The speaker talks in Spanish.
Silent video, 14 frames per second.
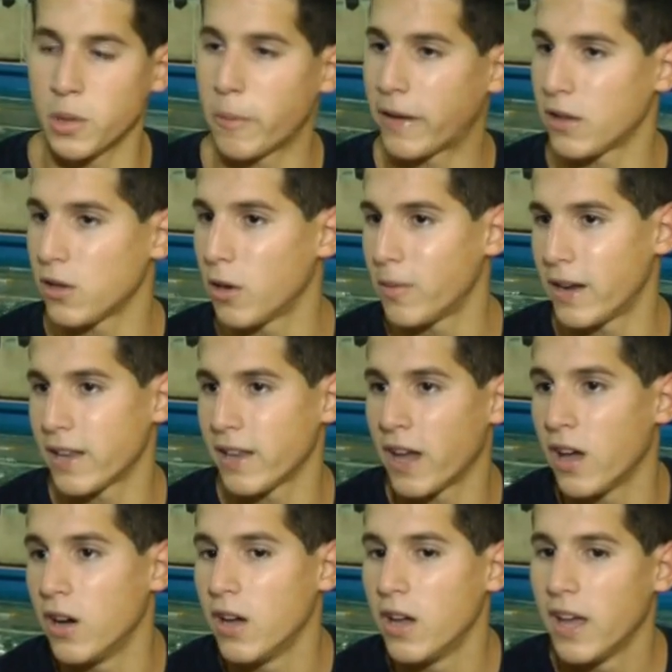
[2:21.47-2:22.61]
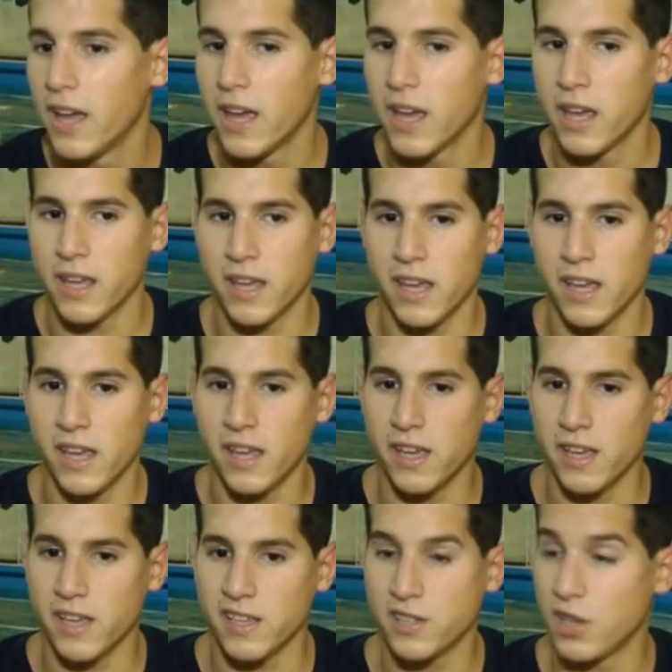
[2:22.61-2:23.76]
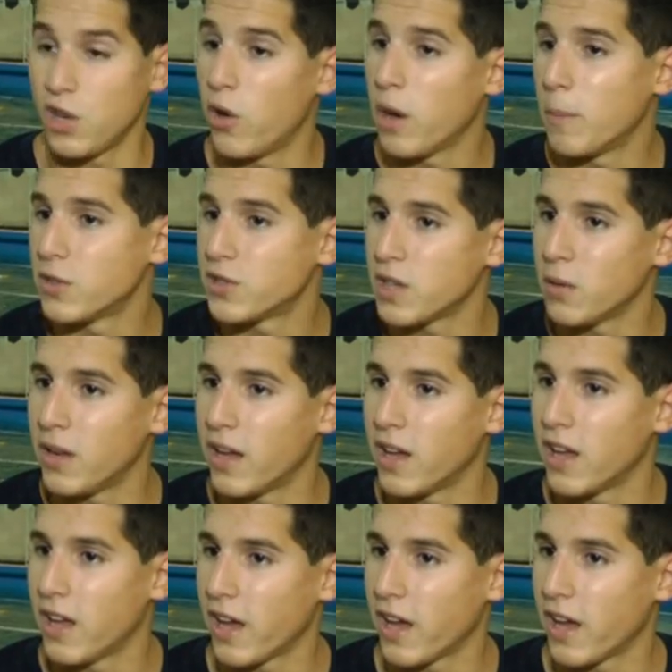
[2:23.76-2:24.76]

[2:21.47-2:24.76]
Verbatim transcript: un objetivo planeado y si lo ves posible.